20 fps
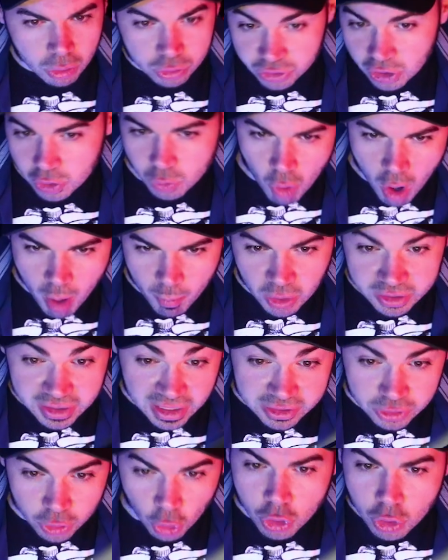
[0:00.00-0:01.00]
Così l'uomo ha
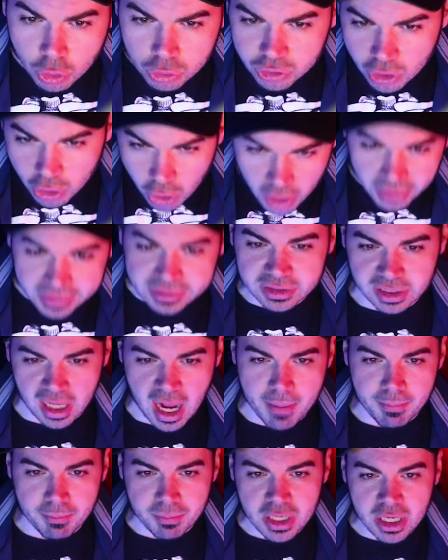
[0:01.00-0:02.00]
detto li userò
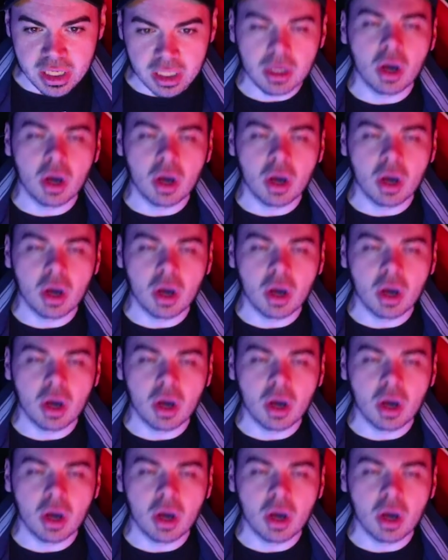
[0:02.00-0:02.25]
entrambi.